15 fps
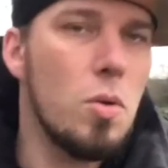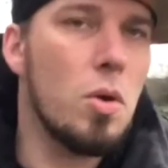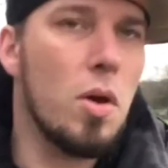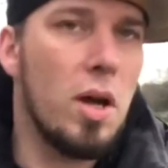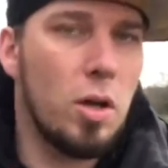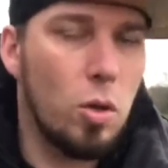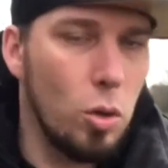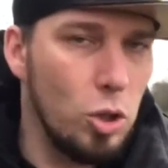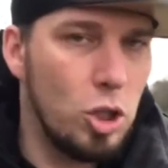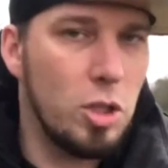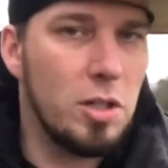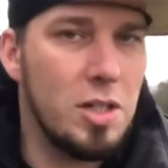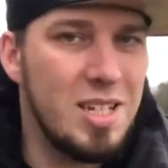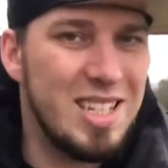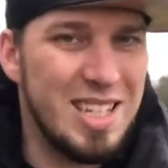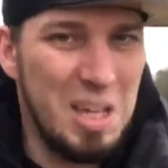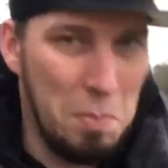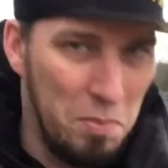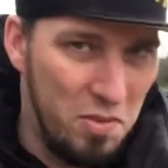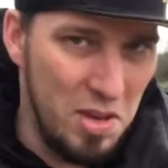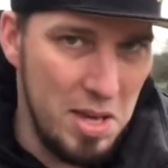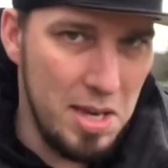und euer Grundstück ist
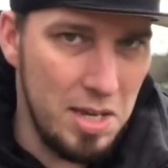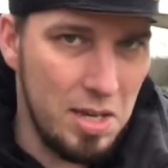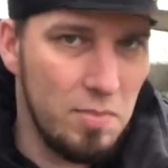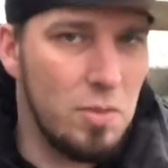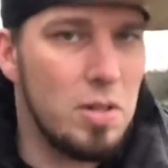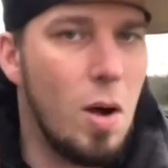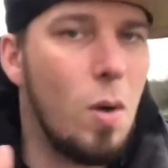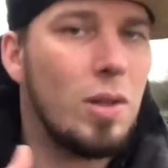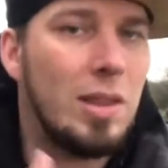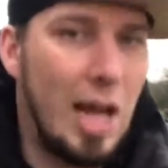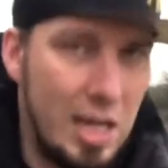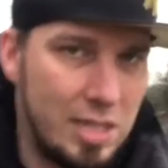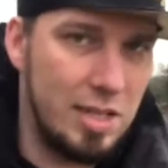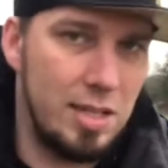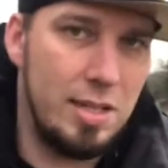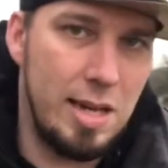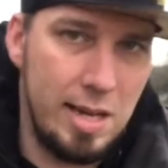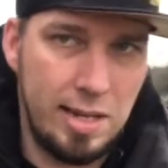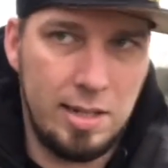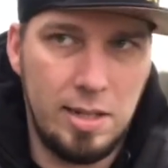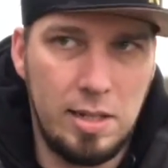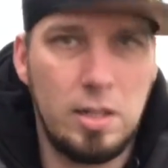im Weg, wird auch das
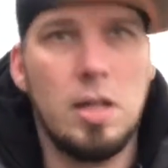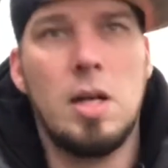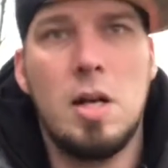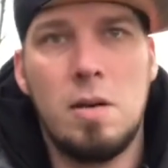enteignet,